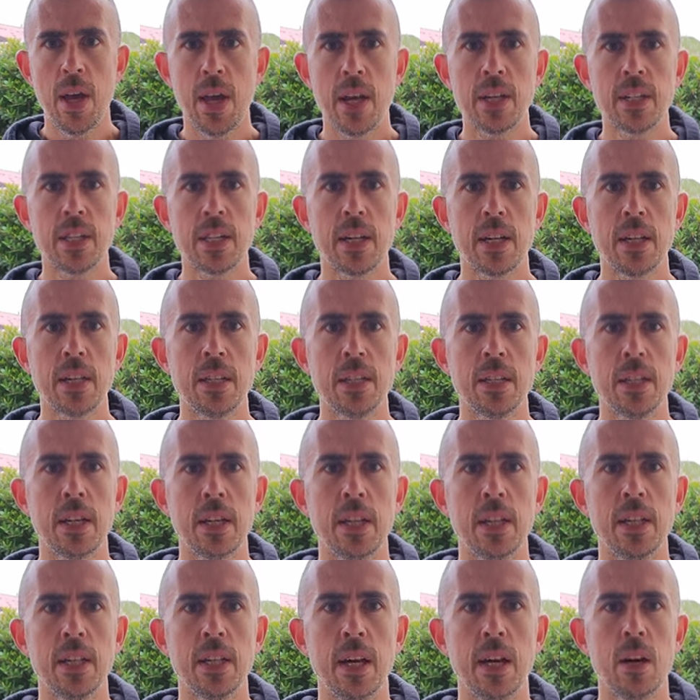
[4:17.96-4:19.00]
è stata
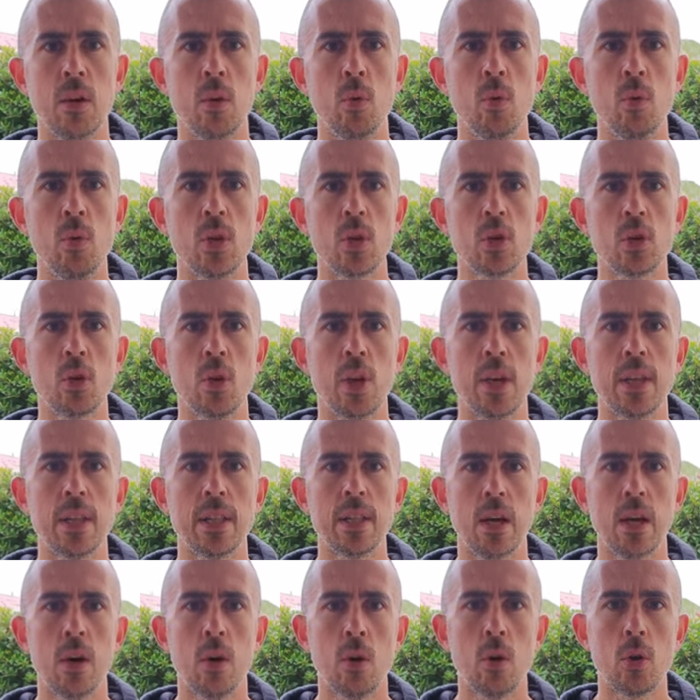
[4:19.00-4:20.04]
inserita una
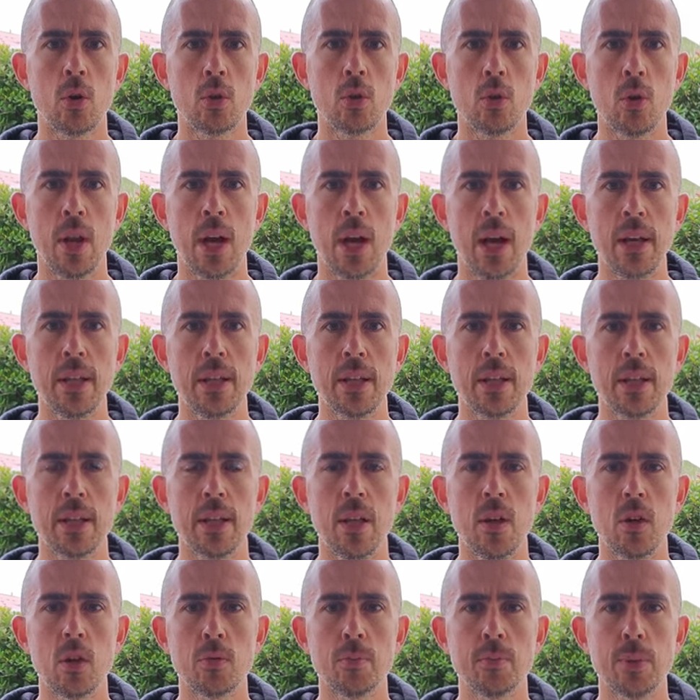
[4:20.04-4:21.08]
soletta Ortolite
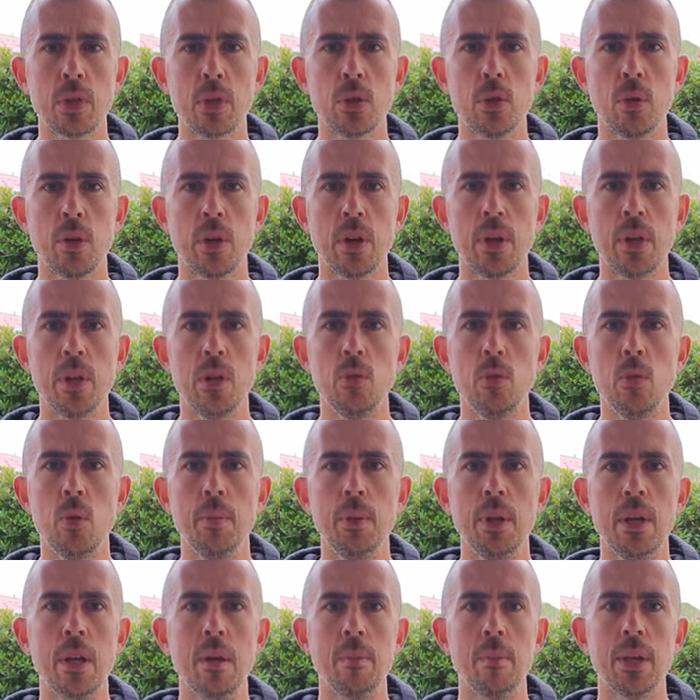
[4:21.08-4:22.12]
dello spessore di 2
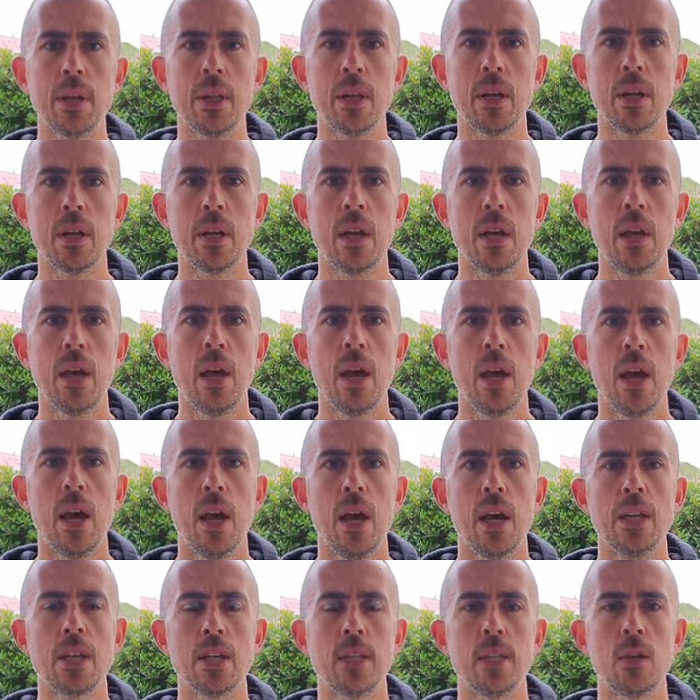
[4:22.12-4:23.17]
mm.
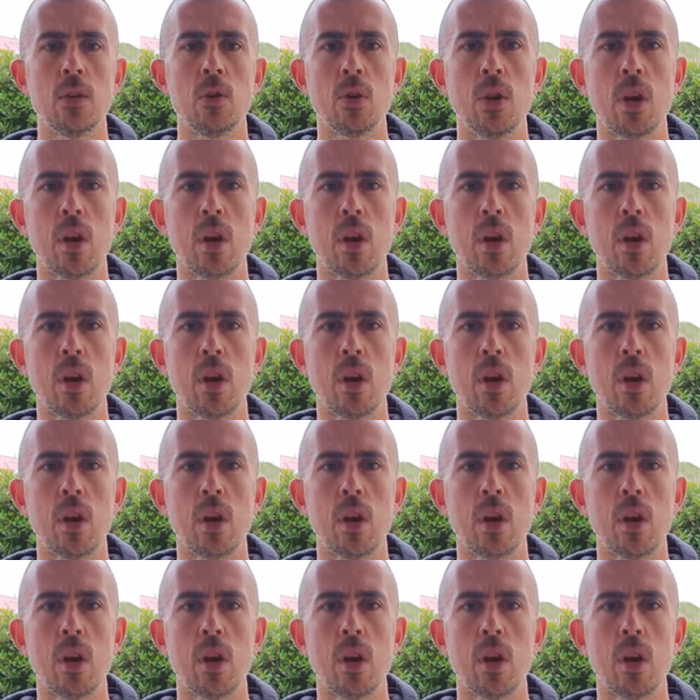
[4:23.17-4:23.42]
Essendo